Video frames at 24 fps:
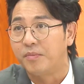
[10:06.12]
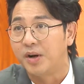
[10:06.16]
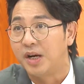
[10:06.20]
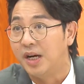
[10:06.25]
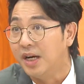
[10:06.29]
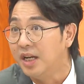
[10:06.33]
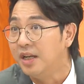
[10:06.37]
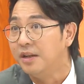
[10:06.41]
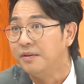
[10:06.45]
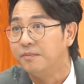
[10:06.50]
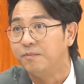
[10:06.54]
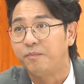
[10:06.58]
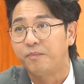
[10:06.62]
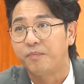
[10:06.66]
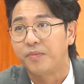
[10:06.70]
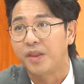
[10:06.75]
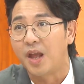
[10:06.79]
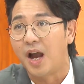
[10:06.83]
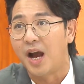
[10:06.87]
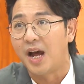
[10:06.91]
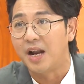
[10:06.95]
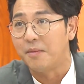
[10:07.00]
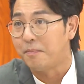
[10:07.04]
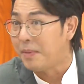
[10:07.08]
ขึ้น
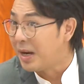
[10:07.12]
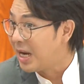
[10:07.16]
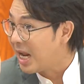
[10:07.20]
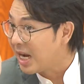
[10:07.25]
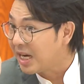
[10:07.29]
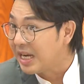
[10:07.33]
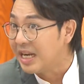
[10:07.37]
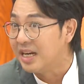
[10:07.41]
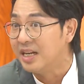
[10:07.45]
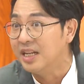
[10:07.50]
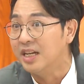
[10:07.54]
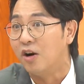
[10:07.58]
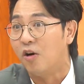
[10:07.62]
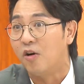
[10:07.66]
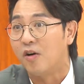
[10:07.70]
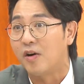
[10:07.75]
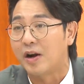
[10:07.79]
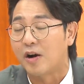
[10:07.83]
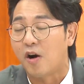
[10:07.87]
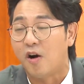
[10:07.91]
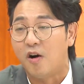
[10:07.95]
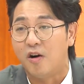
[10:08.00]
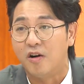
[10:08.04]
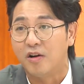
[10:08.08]
นะนั่นเป็นเทคนิคหนึ่งของ
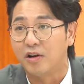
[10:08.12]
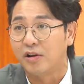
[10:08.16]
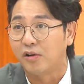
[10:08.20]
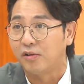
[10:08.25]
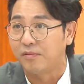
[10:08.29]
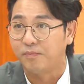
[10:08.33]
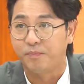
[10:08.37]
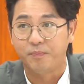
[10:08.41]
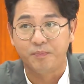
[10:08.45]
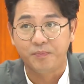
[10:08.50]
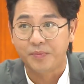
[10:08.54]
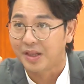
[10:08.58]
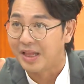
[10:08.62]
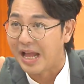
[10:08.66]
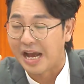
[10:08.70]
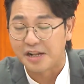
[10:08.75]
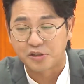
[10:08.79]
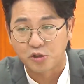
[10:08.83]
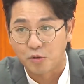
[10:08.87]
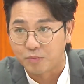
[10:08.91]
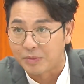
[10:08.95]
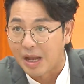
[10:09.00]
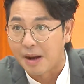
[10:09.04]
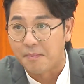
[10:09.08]
ของร้าน
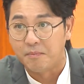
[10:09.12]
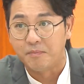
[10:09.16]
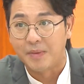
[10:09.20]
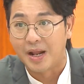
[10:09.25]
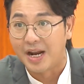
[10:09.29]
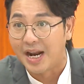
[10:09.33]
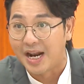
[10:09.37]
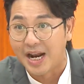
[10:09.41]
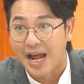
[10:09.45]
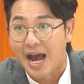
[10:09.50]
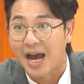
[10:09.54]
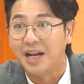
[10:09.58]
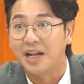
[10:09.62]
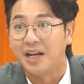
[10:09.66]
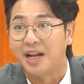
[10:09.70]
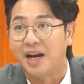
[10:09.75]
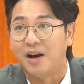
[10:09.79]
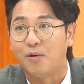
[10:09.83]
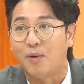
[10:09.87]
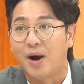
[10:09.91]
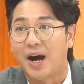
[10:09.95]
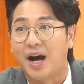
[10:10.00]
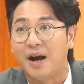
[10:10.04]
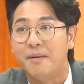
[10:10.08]
ส้มตำหลายๆร้านเลยนะ
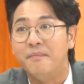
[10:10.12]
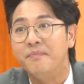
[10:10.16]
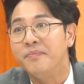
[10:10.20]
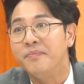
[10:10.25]
ว่า